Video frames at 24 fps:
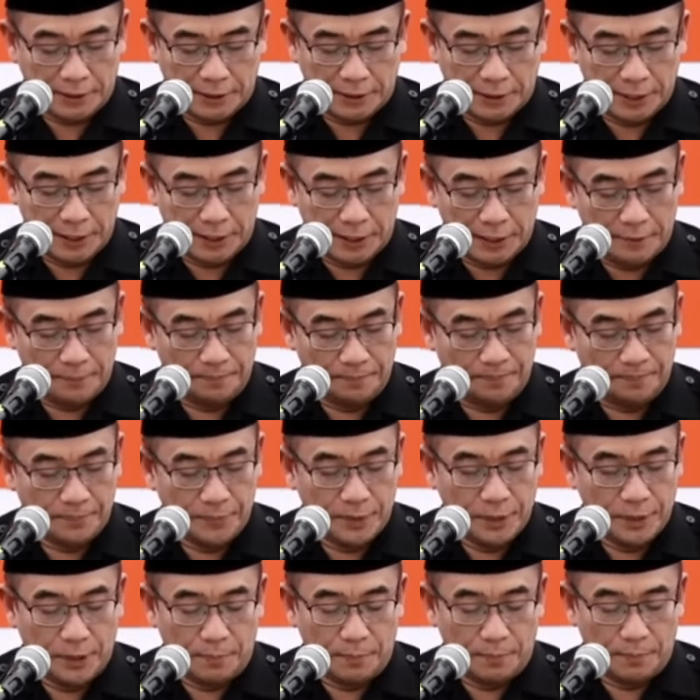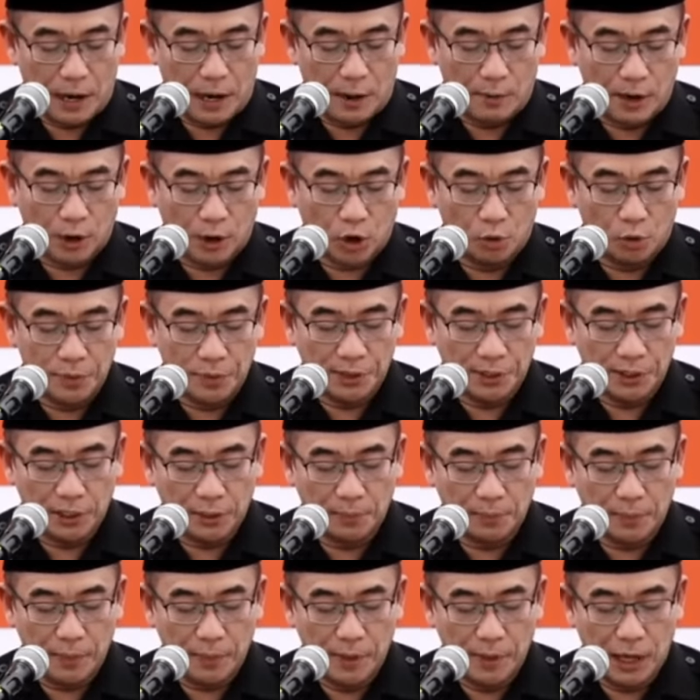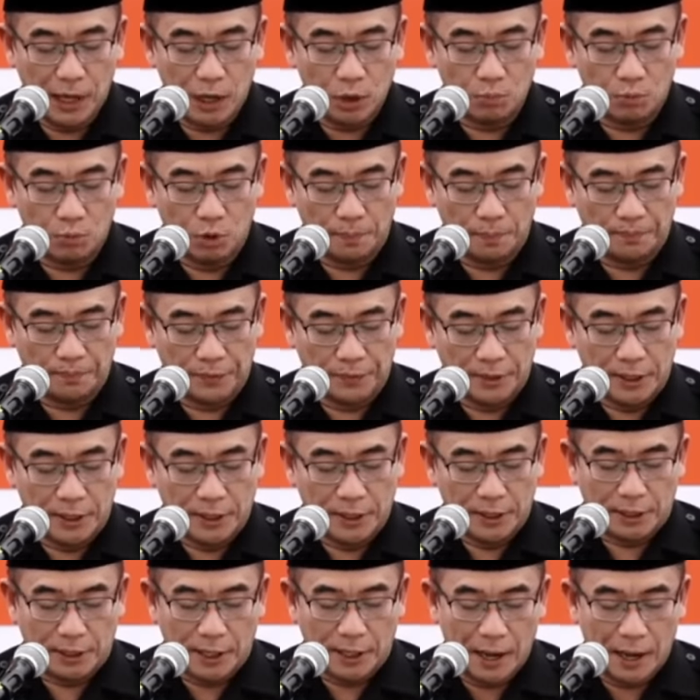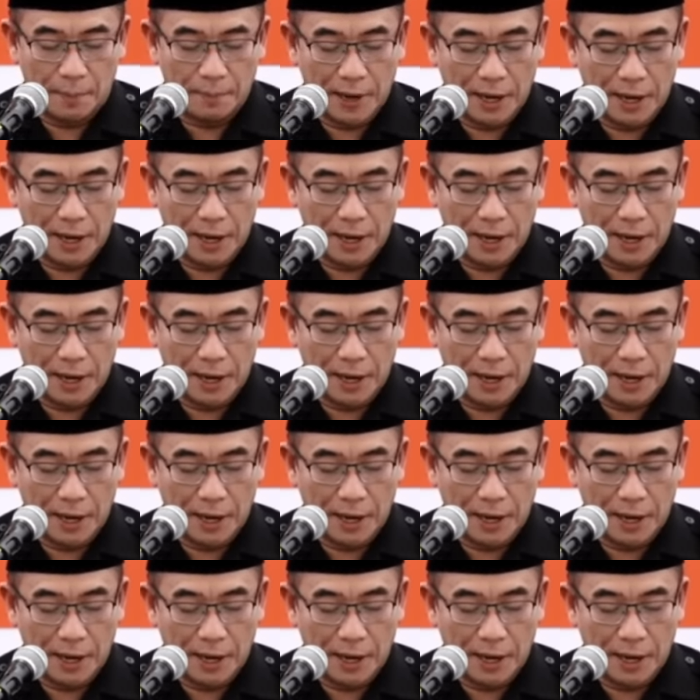C. Bahwa Komisi Pemilihan Umum telah